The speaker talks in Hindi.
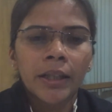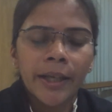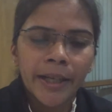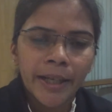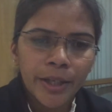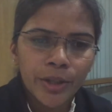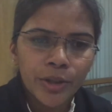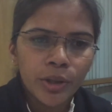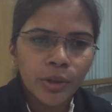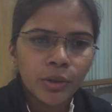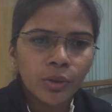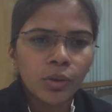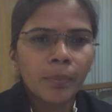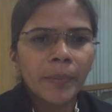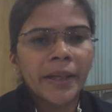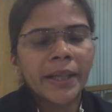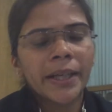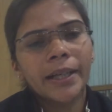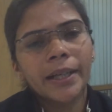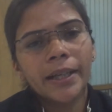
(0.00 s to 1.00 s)
इलेक्शन को
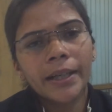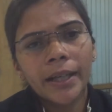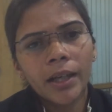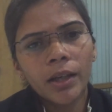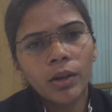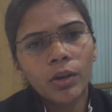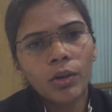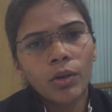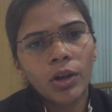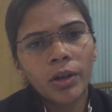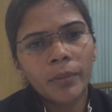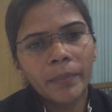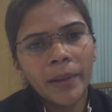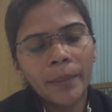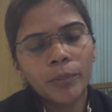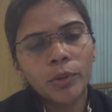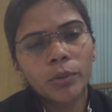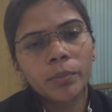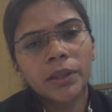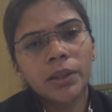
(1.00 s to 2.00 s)
मैंने लड़ा और मैं
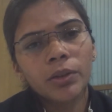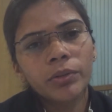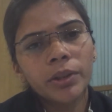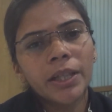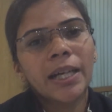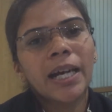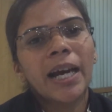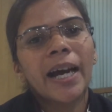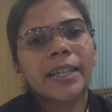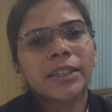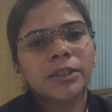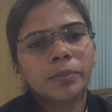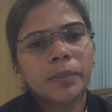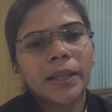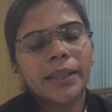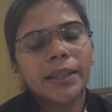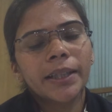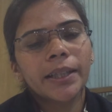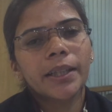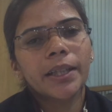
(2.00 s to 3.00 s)
आपको बताऊं कि ख़ास
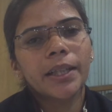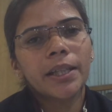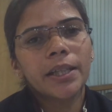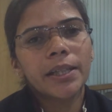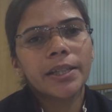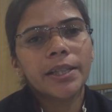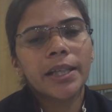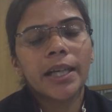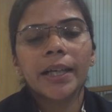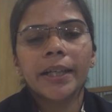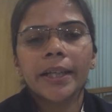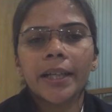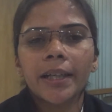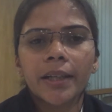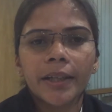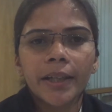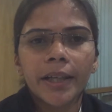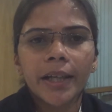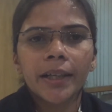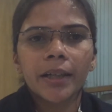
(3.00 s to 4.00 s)
बात ये थी कि जहाँ की
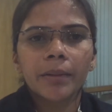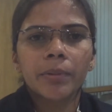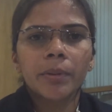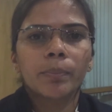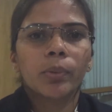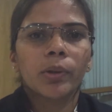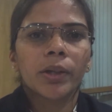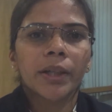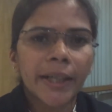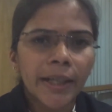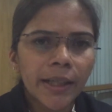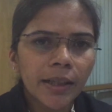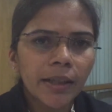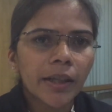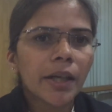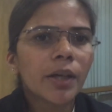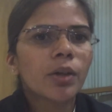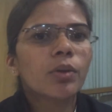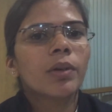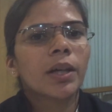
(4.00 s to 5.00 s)
लड़कियाँ कभी पॉलिटिकल
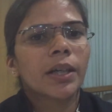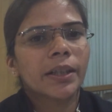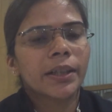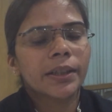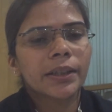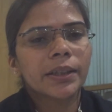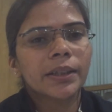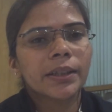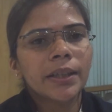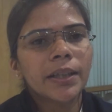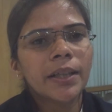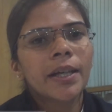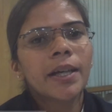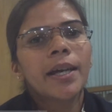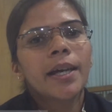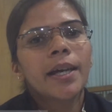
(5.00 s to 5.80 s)
नहीं हुआ करती थी